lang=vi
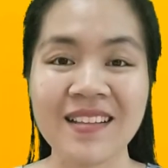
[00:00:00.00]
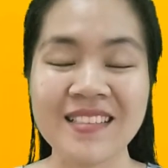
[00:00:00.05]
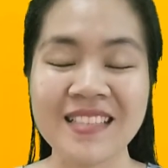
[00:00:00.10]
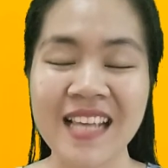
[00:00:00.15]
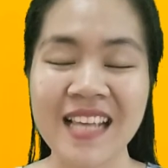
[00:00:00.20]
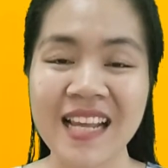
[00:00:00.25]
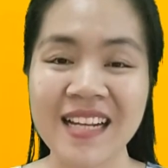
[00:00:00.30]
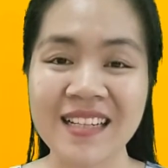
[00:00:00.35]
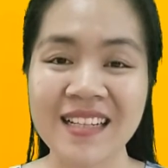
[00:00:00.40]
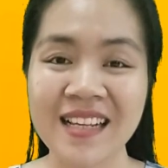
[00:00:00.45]

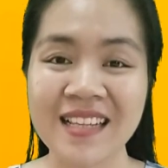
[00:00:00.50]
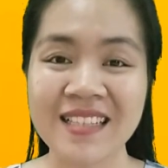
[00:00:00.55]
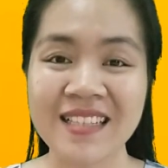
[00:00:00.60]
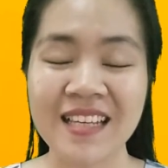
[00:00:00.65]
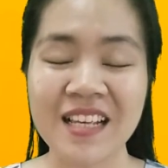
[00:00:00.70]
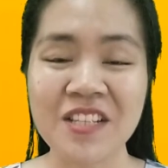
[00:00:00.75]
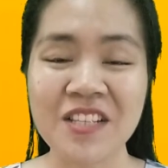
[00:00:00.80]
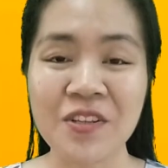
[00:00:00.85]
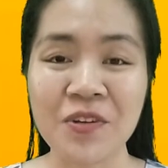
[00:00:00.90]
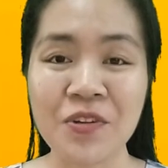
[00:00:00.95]
Trang thì
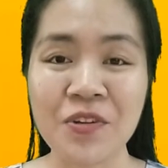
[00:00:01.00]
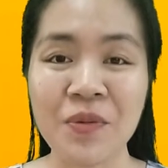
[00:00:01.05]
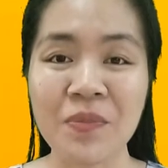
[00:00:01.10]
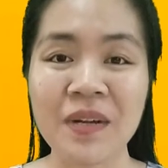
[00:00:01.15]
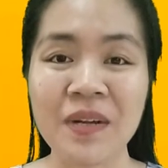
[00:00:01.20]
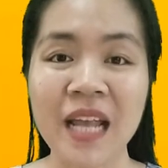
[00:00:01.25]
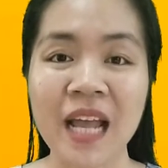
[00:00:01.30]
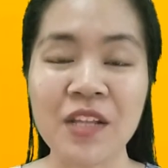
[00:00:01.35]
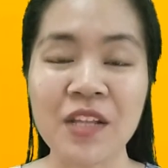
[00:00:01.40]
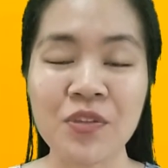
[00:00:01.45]
chỉ sử dụng
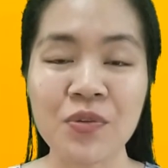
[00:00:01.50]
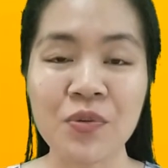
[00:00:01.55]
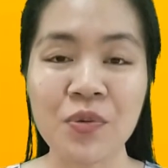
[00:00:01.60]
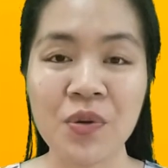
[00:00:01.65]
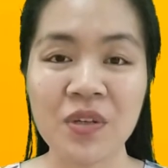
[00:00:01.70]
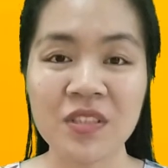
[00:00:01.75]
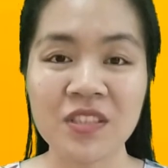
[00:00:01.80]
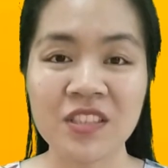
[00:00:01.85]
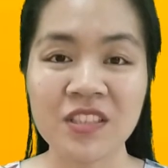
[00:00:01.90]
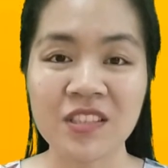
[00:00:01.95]
cà
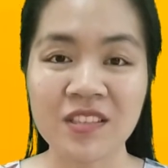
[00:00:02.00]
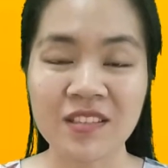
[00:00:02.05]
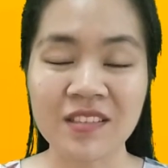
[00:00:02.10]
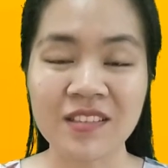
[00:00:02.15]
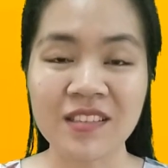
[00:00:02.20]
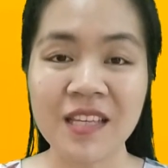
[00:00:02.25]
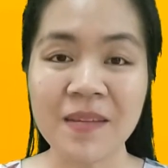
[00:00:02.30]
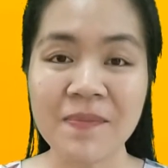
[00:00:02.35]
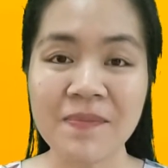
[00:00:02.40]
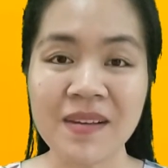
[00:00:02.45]
chua
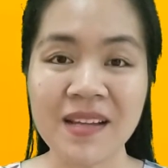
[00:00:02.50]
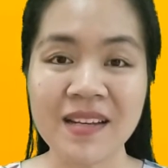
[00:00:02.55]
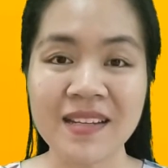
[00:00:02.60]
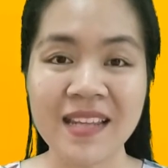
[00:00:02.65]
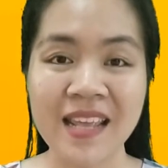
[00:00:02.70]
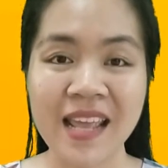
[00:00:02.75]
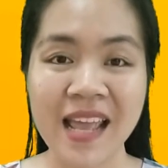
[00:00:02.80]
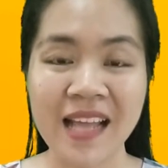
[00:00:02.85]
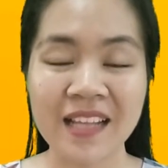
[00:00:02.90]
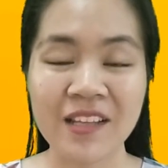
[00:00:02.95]
trực tiếp
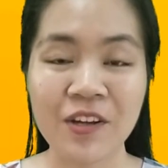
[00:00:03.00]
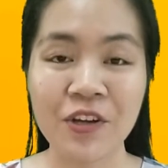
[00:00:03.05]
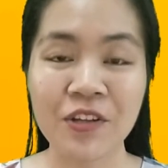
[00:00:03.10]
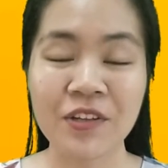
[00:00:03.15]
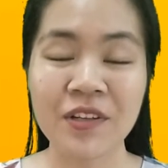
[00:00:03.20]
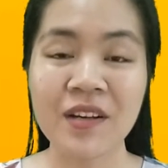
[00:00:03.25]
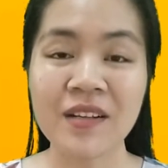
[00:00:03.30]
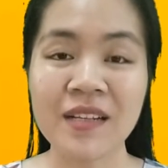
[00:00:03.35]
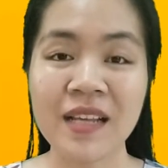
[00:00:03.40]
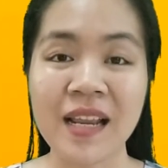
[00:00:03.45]
lên da thôi,
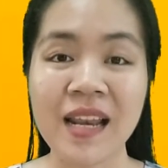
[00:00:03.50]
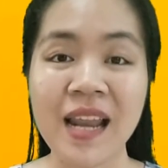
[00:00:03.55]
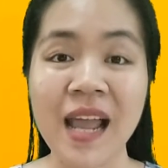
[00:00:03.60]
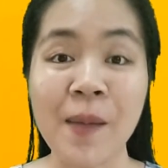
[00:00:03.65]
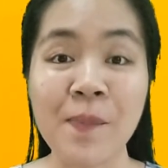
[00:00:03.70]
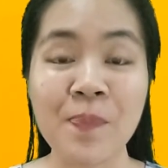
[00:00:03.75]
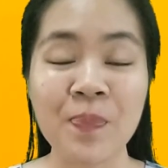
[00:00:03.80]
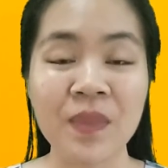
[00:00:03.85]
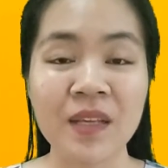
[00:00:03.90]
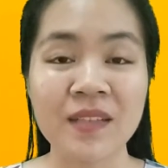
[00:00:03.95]
có nghĩa
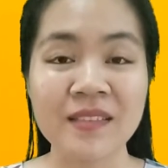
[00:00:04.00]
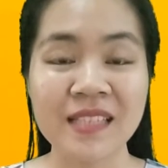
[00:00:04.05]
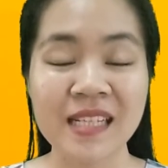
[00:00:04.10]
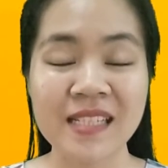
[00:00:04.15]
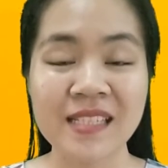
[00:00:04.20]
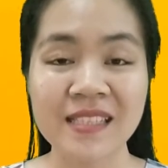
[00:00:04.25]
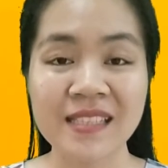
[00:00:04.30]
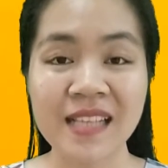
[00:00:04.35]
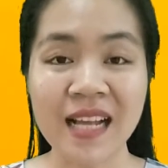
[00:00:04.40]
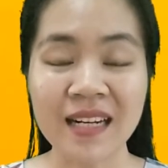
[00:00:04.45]
là
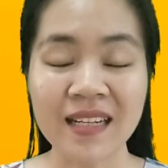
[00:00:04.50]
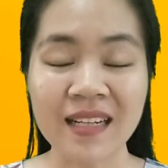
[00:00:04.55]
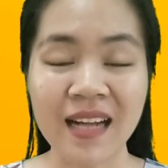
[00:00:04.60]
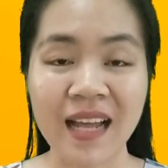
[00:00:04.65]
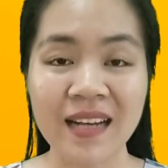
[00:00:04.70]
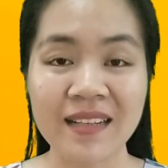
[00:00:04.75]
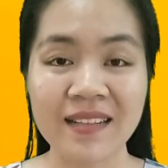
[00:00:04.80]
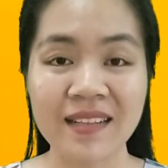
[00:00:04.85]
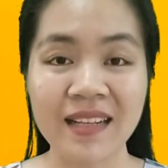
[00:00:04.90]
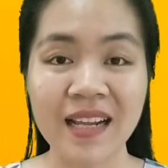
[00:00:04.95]
Trang sắc
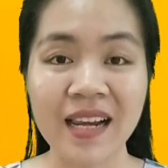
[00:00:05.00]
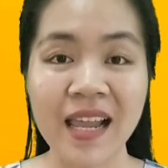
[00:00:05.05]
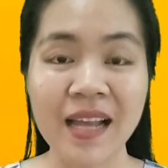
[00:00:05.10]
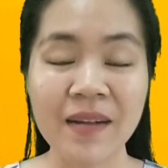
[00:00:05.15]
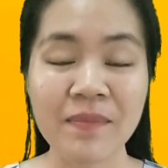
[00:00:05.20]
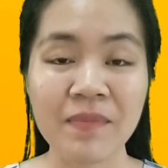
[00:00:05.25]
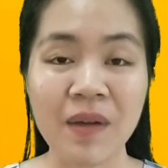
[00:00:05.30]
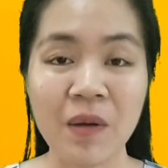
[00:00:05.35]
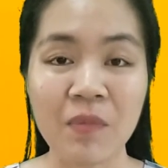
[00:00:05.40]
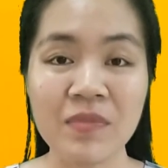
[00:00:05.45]
thành những cái
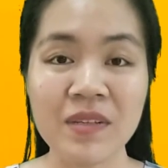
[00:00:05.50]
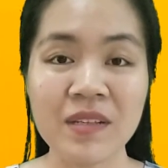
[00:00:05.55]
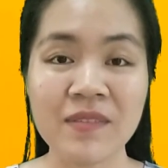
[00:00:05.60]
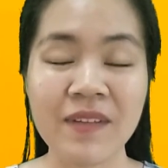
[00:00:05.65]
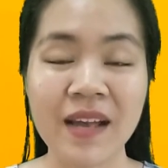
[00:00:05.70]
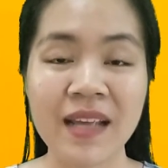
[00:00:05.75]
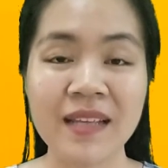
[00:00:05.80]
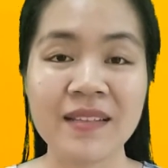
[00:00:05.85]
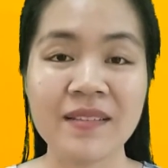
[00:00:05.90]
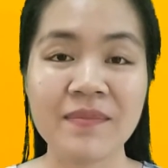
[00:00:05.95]
lát mỏng như
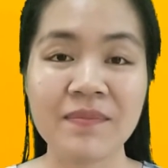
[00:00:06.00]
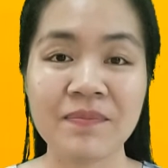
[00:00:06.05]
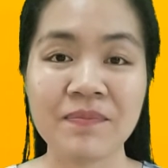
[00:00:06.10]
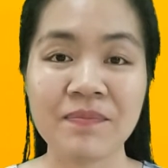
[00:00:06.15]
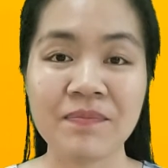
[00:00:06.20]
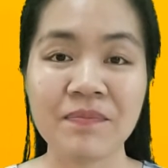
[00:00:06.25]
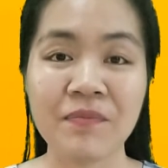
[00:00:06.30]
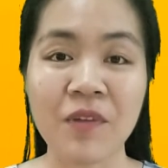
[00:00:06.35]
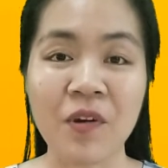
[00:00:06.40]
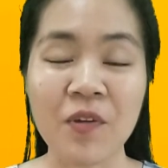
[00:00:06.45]
vậy,
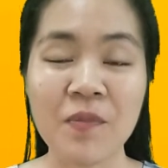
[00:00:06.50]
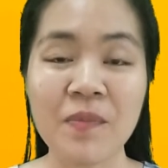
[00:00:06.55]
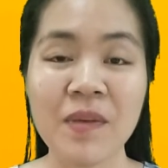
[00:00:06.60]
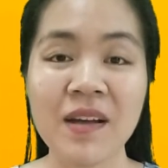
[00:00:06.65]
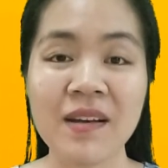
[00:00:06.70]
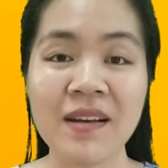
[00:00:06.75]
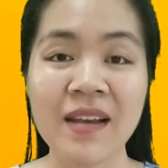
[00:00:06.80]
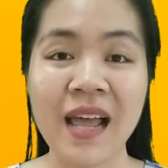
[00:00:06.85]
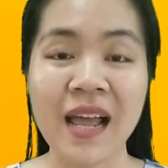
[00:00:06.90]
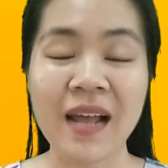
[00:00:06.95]
mỗi
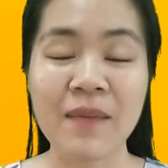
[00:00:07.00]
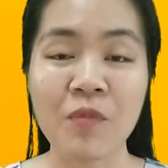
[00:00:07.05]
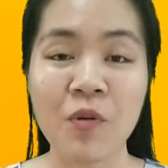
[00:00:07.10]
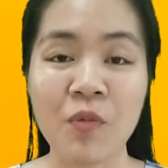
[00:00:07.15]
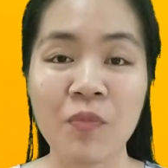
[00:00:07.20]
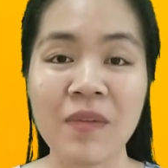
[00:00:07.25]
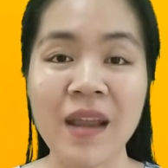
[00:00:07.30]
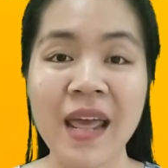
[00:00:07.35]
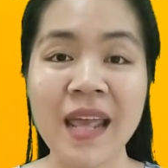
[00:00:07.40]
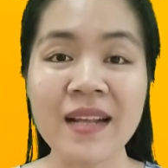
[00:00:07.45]
bên là
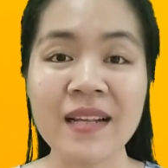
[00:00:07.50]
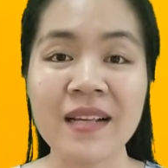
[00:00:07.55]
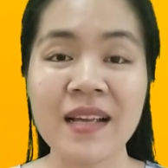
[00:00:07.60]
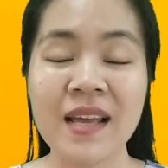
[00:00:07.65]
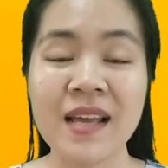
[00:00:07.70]
một lát.